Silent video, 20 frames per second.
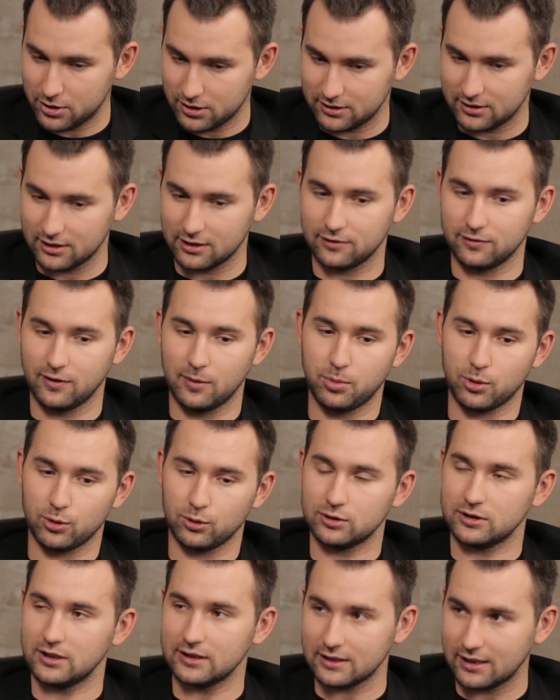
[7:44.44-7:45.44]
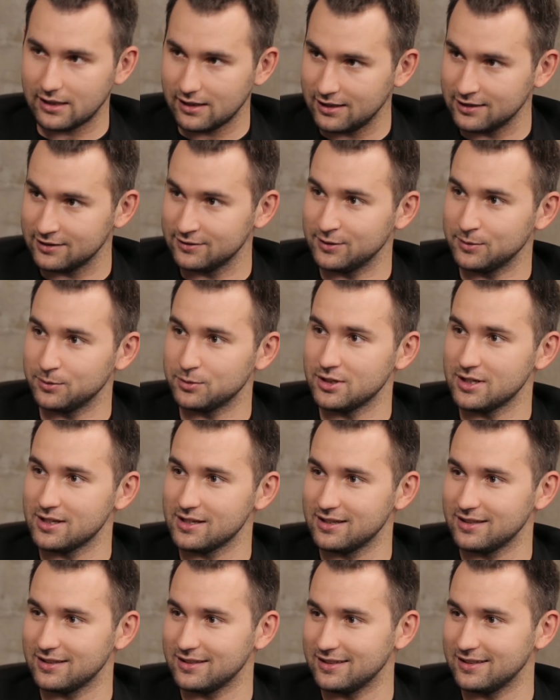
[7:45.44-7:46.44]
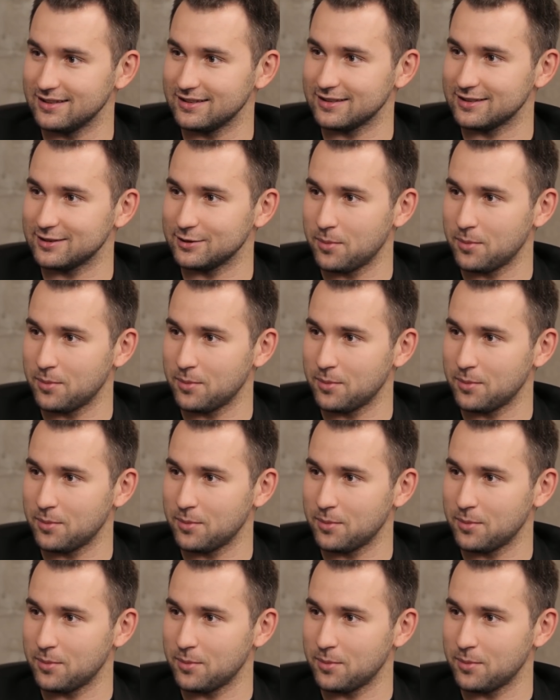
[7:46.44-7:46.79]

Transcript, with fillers: сейчас этот вопрос, откладываем деньги на этот